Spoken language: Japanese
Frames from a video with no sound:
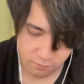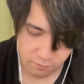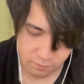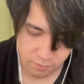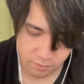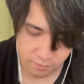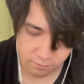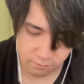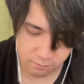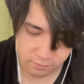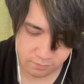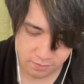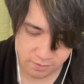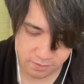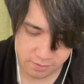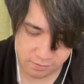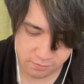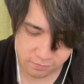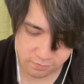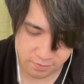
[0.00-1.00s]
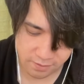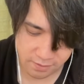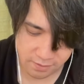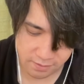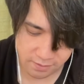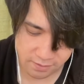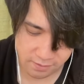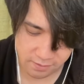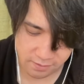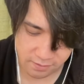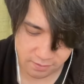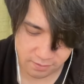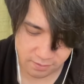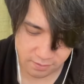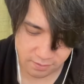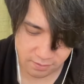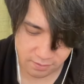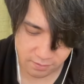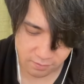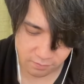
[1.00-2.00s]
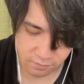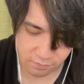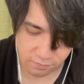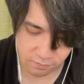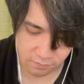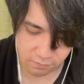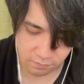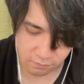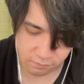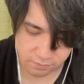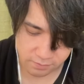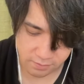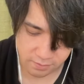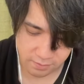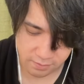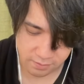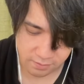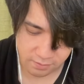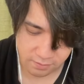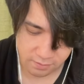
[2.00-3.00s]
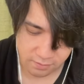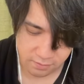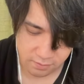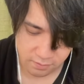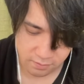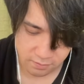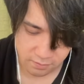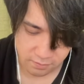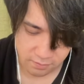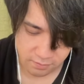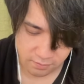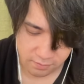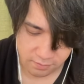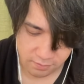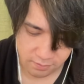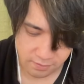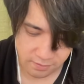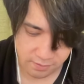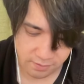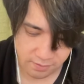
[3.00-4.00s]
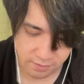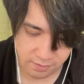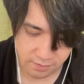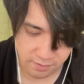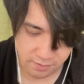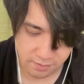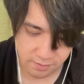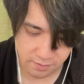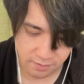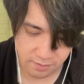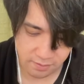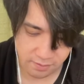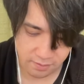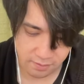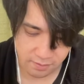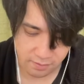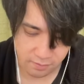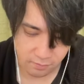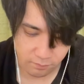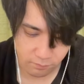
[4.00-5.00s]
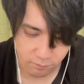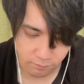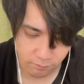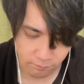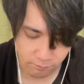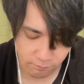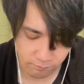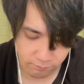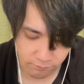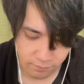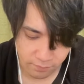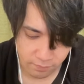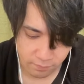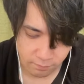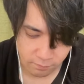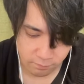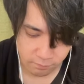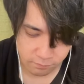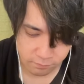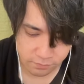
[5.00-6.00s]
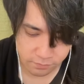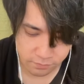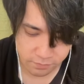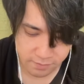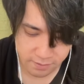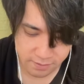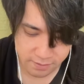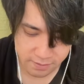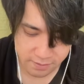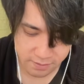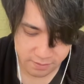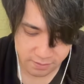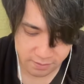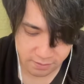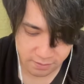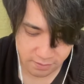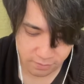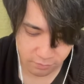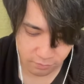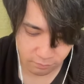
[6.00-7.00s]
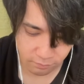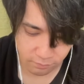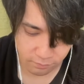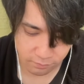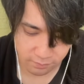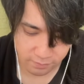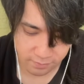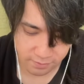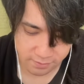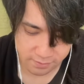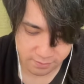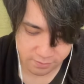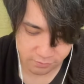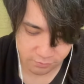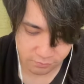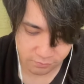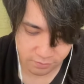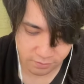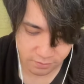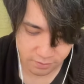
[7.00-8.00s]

いや、難しくないんやけどさ。いやいやいやいや難しいけど、僕からしたら正